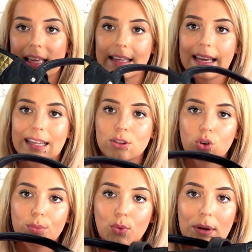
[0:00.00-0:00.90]
ja
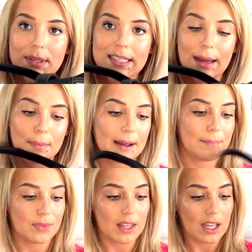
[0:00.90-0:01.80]
dorobiłam sama
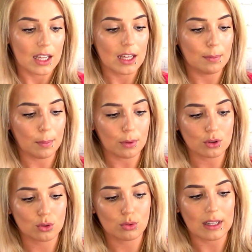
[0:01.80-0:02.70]
i po
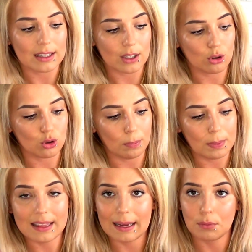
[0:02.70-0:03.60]
prostu dlatego
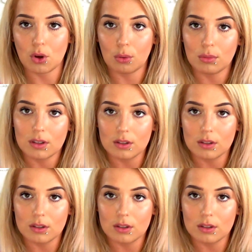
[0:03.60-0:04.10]
dopinam ją